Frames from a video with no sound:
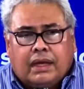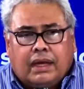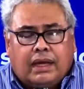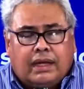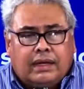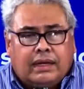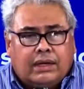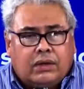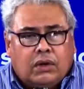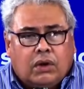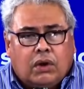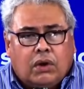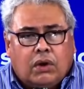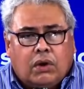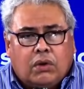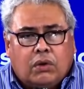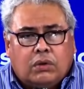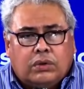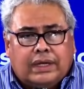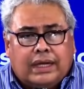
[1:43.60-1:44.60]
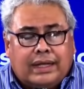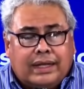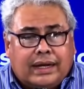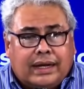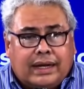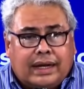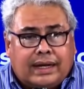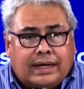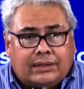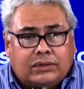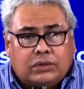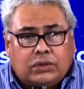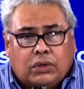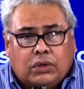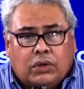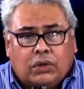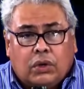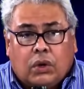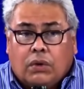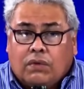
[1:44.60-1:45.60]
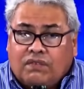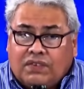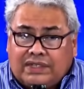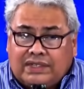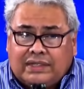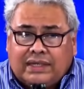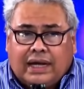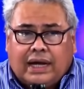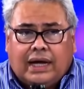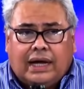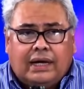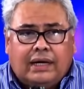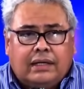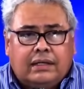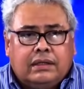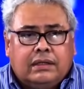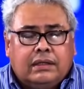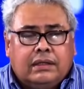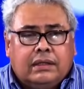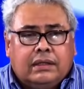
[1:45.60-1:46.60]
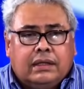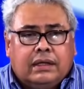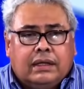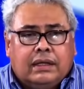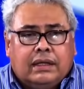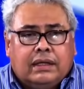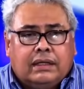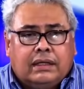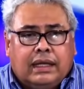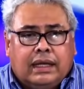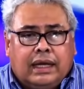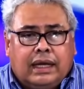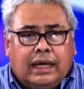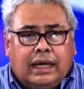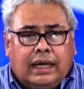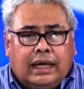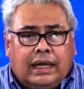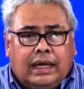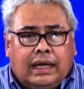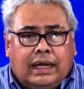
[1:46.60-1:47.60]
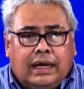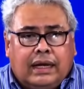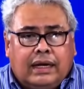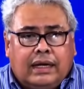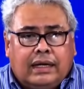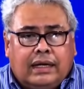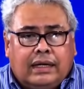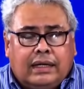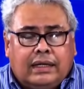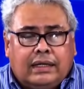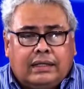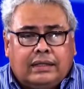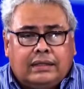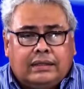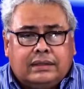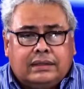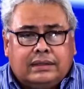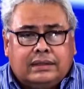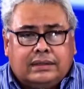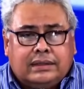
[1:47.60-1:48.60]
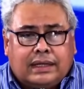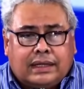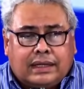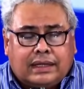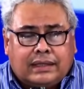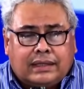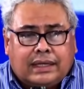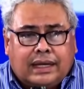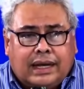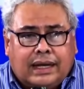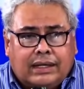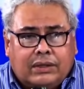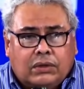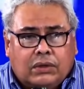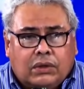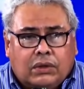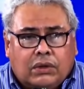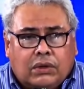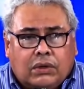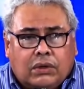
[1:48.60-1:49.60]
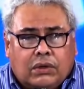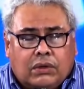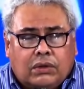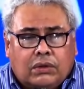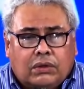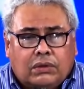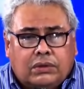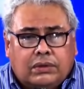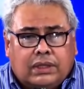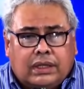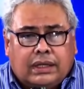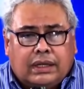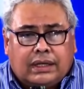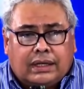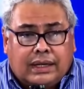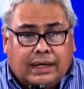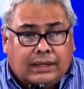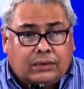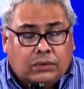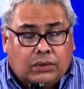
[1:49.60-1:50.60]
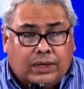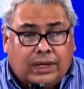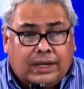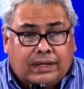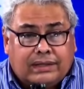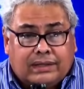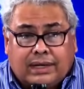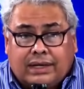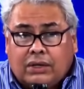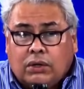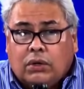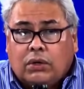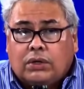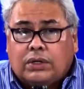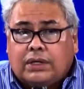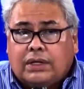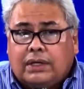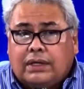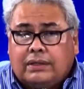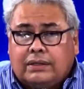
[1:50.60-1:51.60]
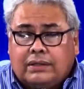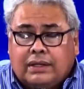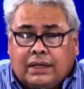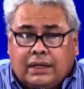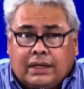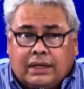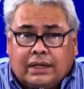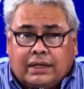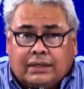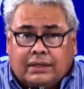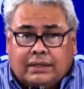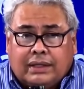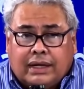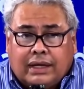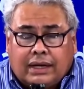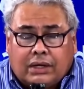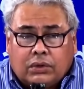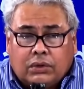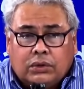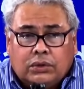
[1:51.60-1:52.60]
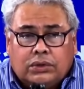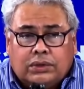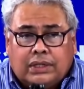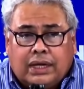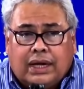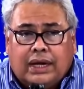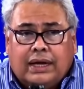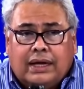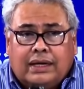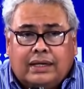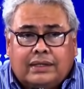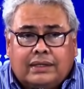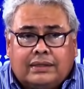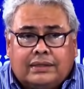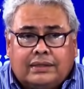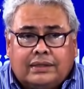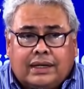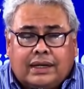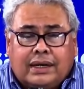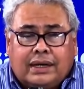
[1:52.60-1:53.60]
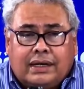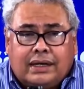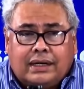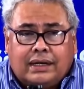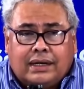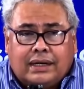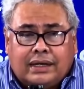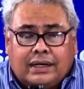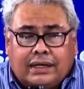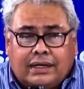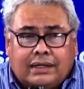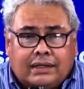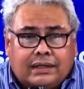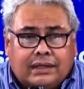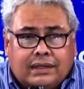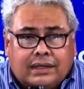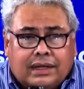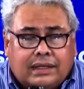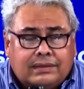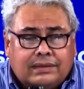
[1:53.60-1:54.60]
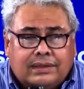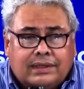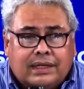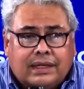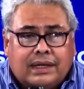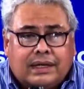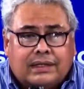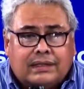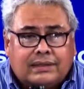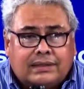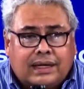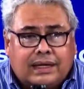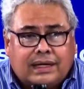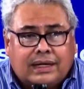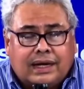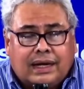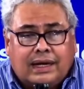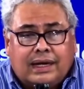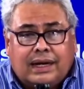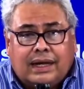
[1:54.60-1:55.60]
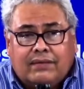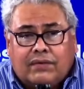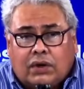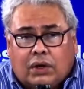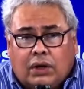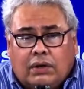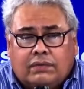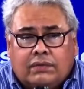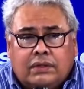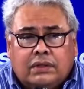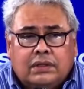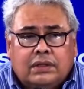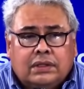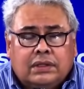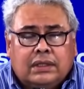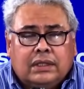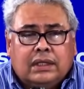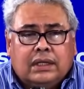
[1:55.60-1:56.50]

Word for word: generó una declaración oficial del el secretario de Relaciones Exteriores, de Rusia, el, canciller Sergei Lavrov,